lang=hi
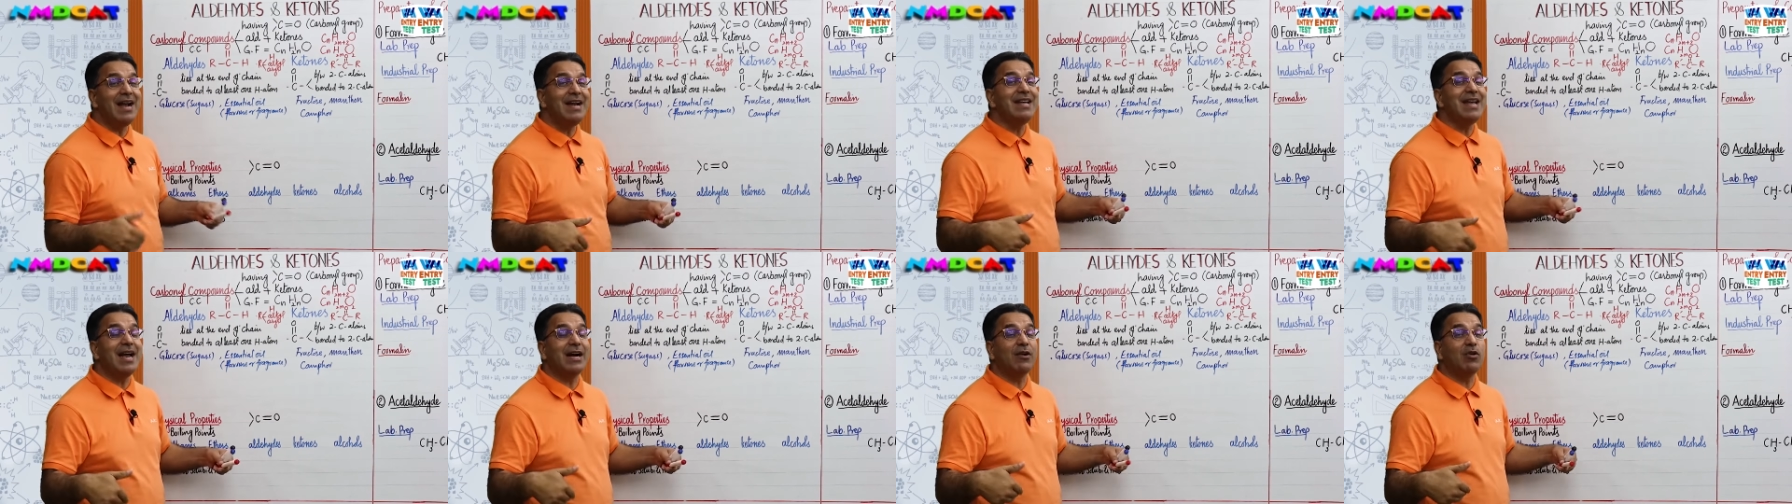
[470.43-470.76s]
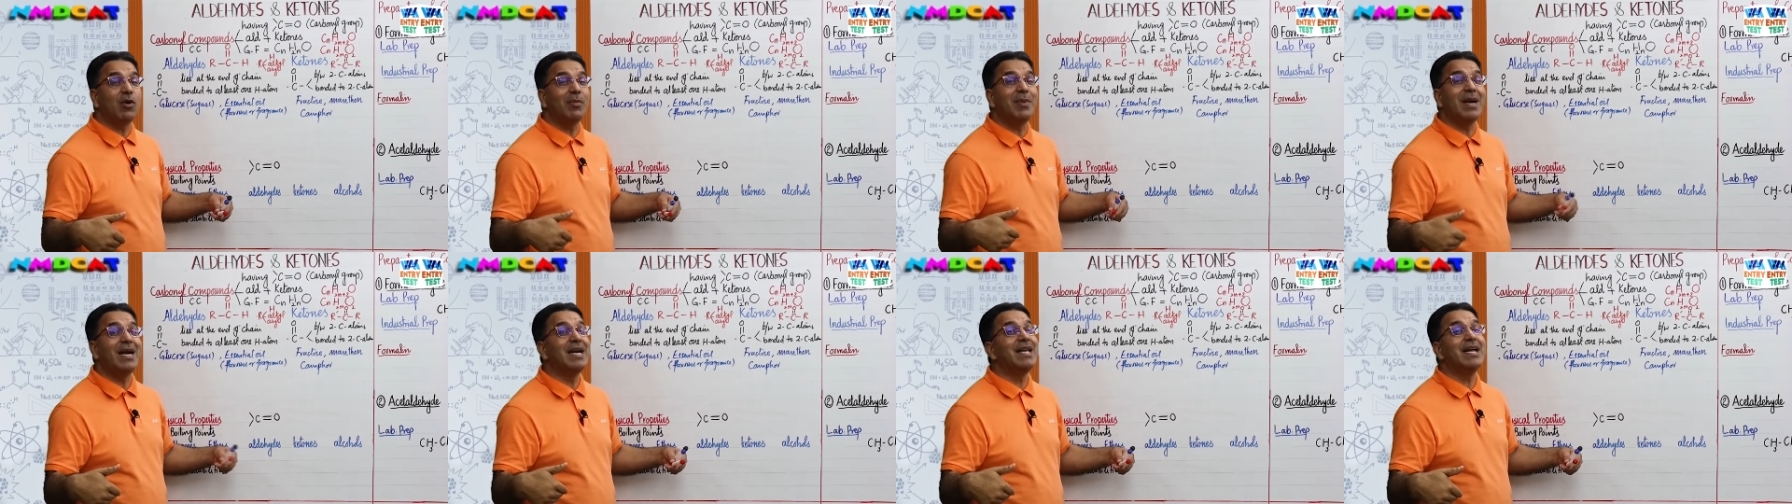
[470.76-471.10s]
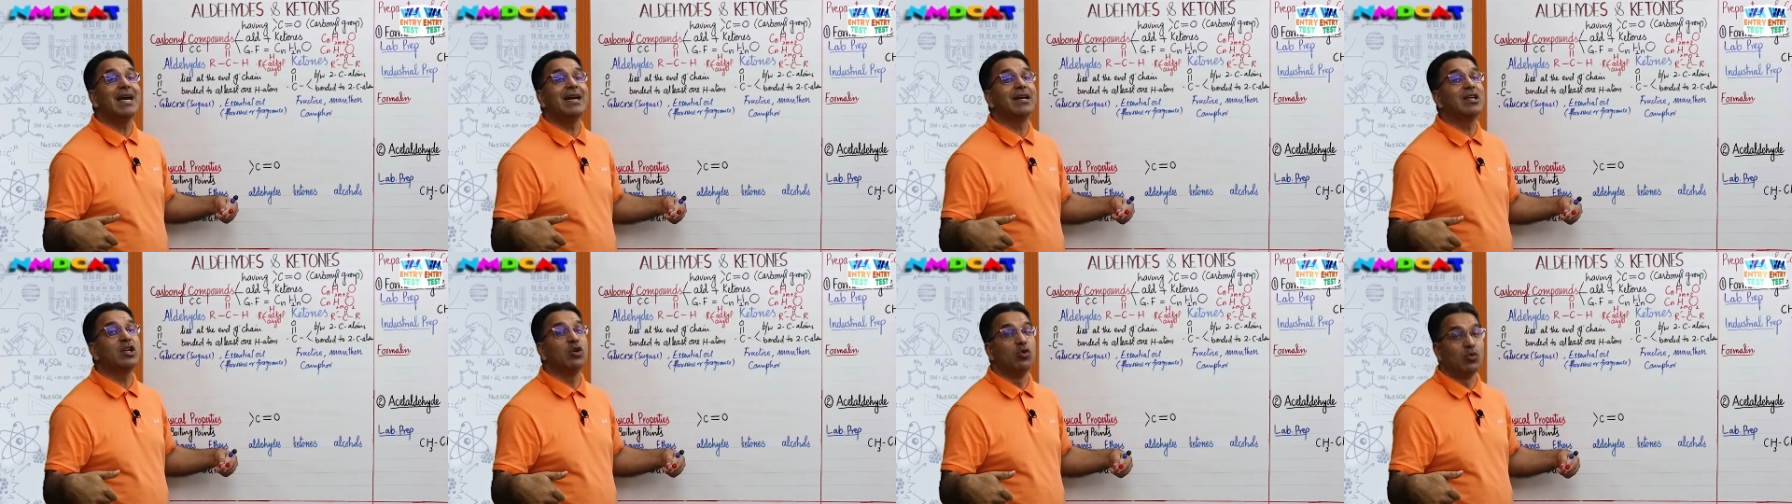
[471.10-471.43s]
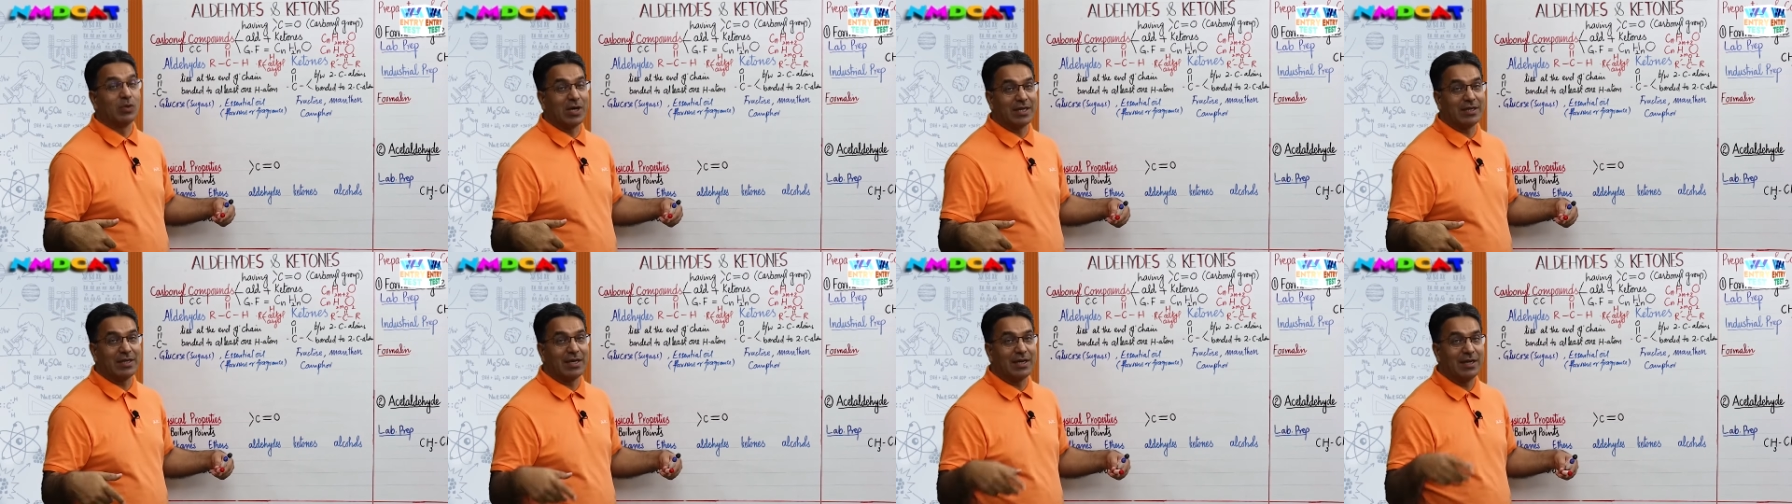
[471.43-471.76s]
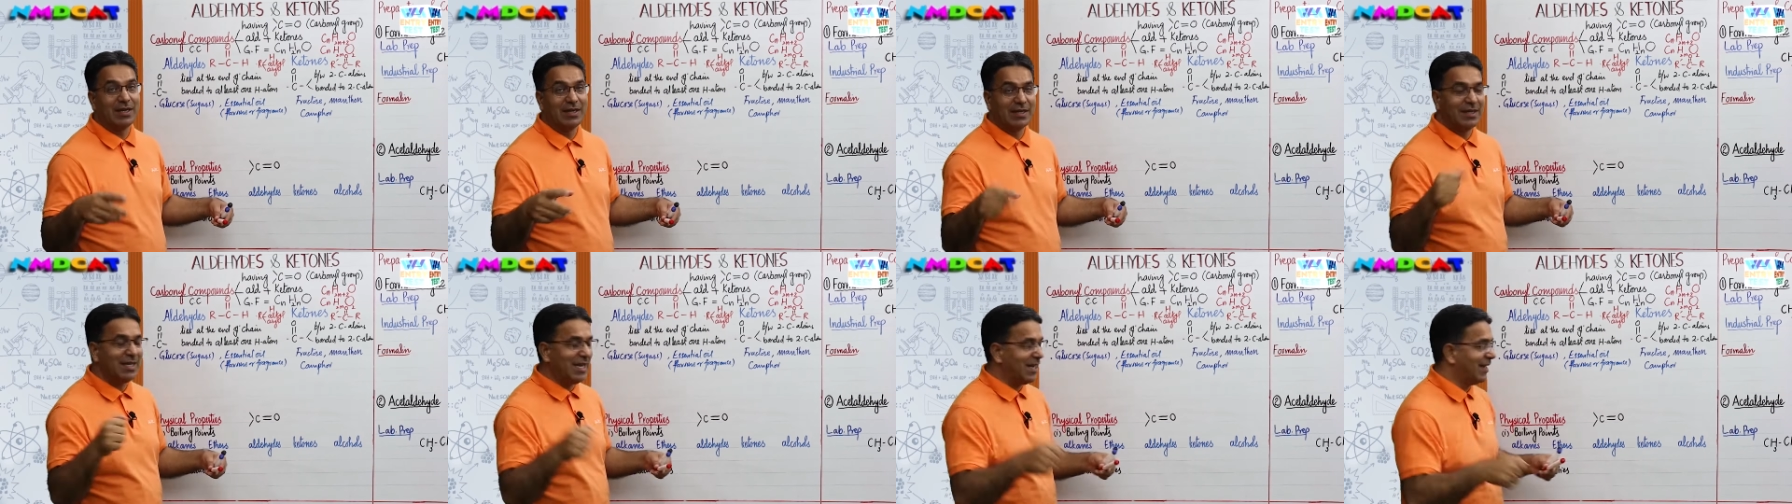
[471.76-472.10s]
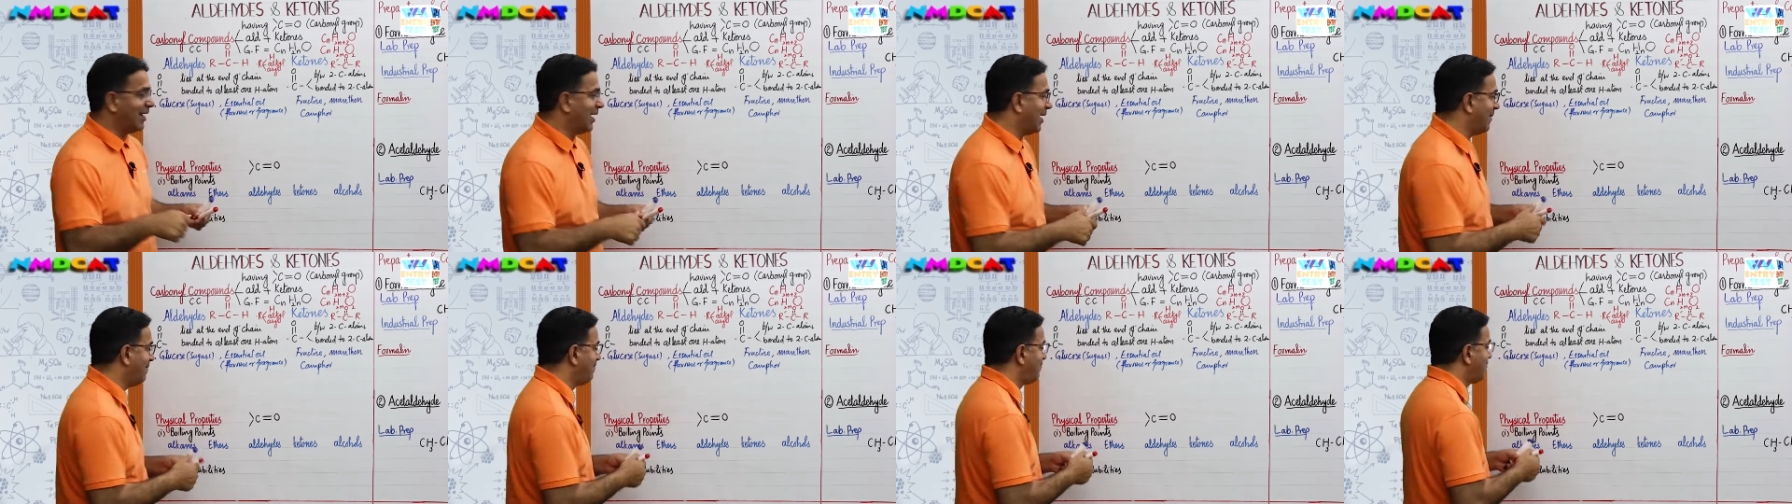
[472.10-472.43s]
अल्डीहाइड को हम अल्डीहाइड क्यों कहते हैं
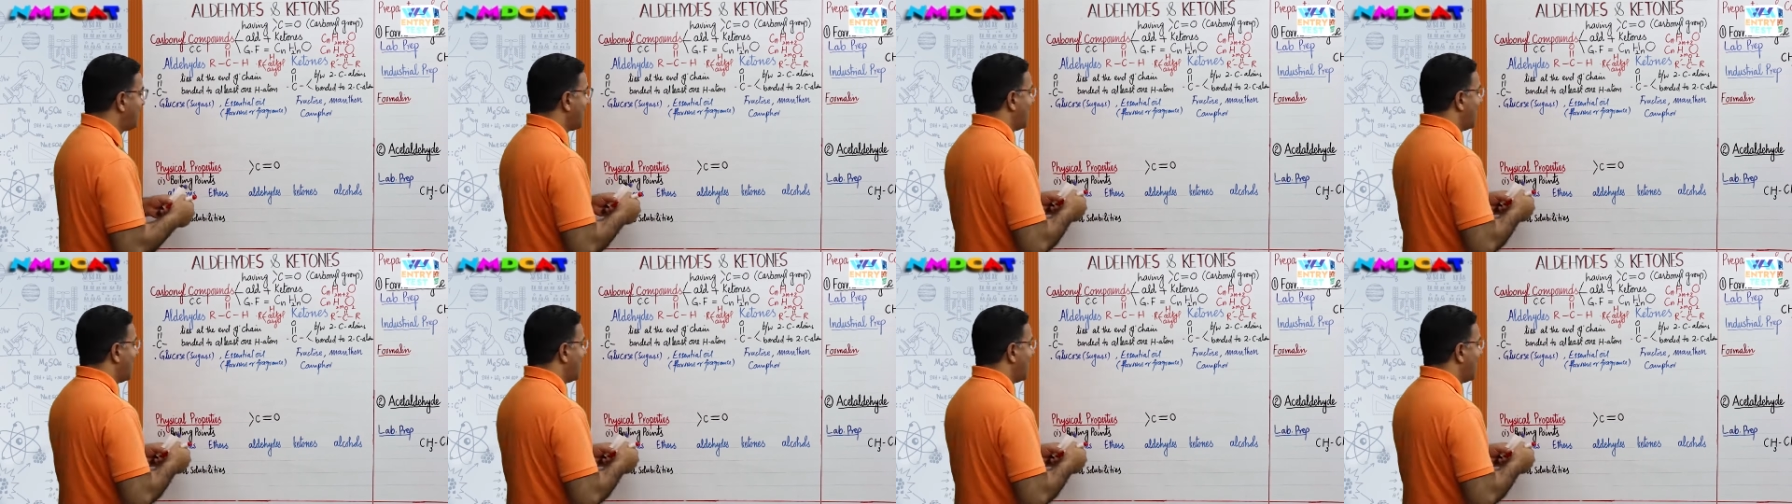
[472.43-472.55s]
देखना